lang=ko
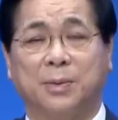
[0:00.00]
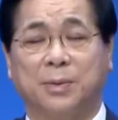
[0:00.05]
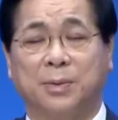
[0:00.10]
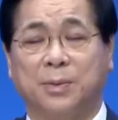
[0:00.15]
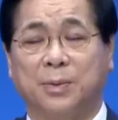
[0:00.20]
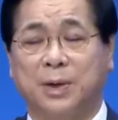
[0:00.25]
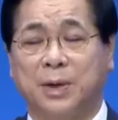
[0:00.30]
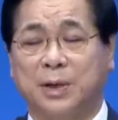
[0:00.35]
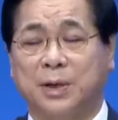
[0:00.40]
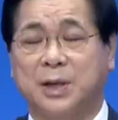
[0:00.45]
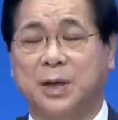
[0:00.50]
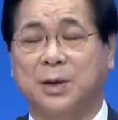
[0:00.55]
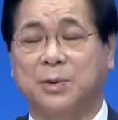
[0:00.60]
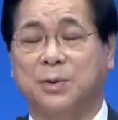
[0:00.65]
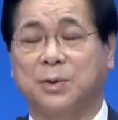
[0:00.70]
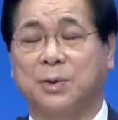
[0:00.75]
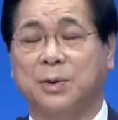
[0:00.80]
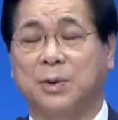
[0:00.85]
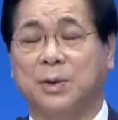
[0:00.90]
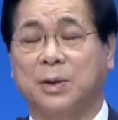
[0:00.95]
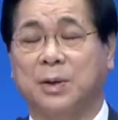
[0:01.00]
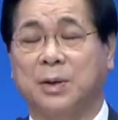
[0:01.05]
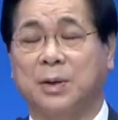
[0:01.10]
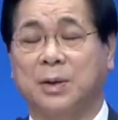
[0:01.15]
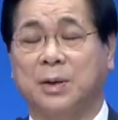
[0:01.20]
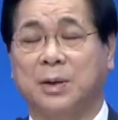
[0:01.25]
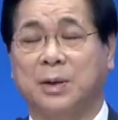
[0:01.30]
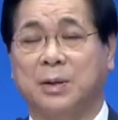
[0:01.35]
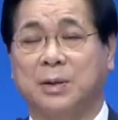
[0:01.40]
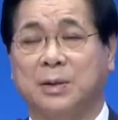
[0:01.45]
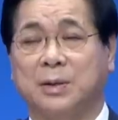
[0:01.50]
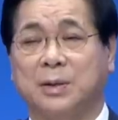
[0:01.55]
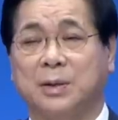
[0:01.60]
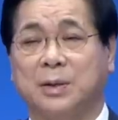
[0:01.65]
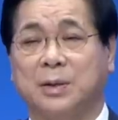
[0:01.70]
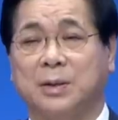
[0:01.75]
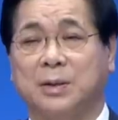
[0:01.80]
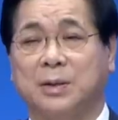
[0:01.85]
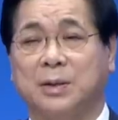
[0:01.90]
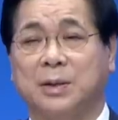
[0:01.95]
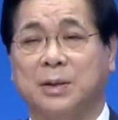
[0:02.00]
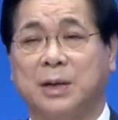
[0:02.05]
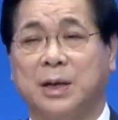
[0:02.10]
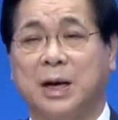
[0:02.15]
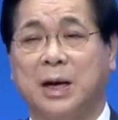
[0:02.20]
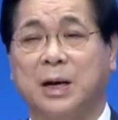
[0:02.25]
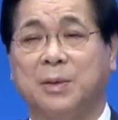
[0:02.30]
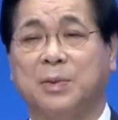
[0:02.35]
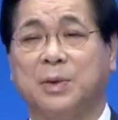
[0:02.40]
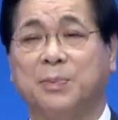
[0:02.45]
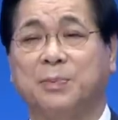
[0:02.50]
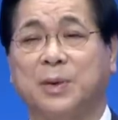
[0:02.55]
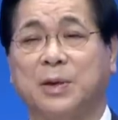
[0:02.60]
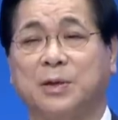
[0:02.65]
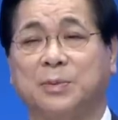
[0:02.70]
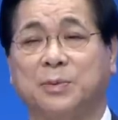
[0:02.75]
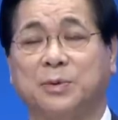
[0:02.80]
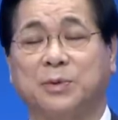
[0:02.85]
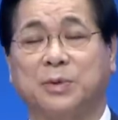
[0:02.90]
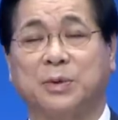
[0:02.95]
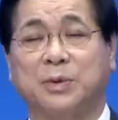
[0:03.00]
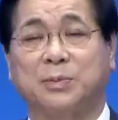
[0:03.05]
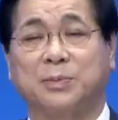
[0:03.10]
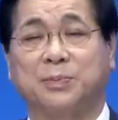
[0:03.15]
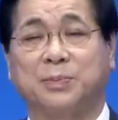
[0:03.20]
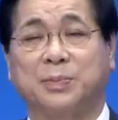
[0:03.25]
회개하고 하나님 기뻐하신 모습으로